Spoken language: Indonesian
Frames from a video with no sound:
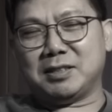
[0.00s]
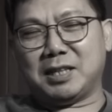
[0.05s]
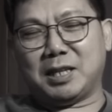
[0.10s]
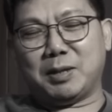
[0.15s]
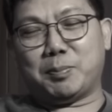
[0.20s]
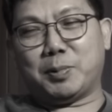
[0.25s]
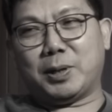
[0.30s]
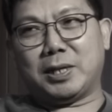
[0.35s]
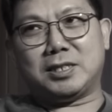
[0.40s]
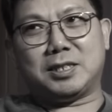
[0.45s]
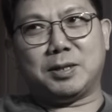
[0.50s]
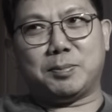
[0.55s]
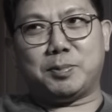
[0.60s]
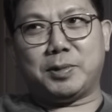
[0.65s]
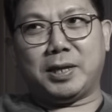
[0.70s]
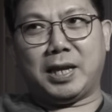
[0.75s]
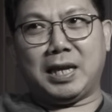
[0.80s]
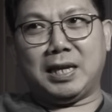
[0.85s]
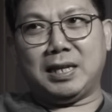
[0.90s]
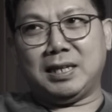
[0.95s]
Jadi
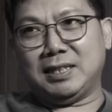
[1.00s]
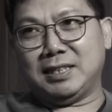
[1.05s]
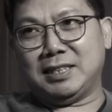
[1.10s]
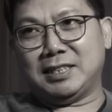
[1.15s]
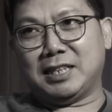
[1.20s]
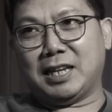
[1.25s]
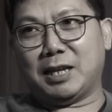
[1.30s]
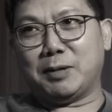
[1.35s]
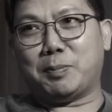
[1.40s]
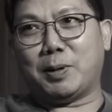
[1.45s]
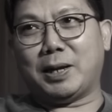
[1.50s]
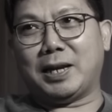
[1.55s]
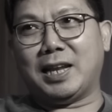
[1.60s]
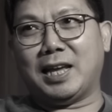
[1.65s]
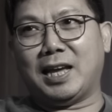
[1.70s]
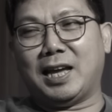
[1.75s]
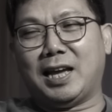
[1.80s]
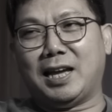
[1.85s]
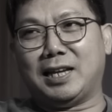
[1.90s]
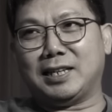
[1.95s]
prinsipnya
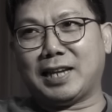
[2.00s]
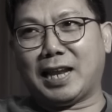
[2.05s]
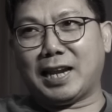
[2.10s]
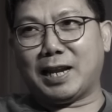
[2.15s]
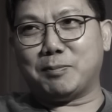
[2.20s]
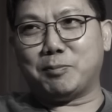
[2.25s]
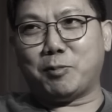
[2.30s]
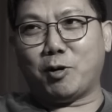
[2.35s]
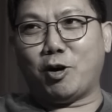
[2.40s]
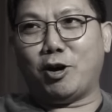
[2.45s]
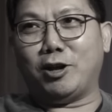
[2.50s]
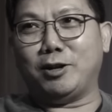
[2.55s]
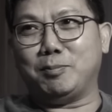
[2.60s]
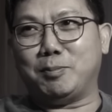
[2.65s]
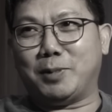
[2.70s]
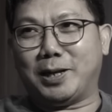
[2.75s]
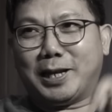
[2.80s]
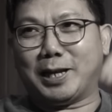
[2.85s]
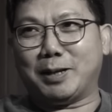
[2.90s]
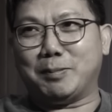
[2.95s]
daripada huh? nanam
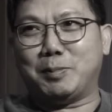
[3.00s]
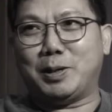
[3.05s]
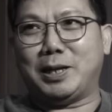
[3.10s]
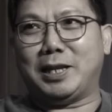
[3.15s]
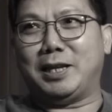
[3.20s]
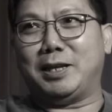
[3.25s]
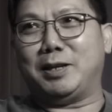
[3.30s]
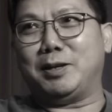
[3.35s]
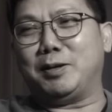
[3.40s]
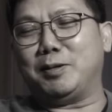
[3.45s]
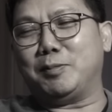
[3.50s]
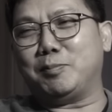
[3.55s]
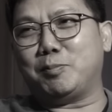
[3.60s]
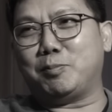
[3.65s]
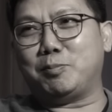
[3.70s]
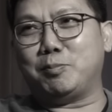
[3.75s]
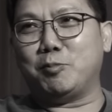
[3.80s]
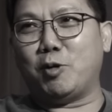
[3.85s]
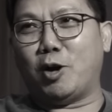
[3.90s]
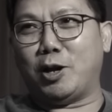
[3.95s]
pohon mendingan beli
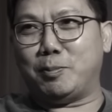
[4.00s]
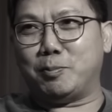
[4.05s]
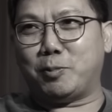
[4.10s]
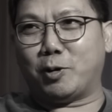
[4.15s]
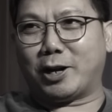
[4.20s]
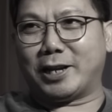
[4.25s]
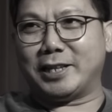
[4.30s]
buah impor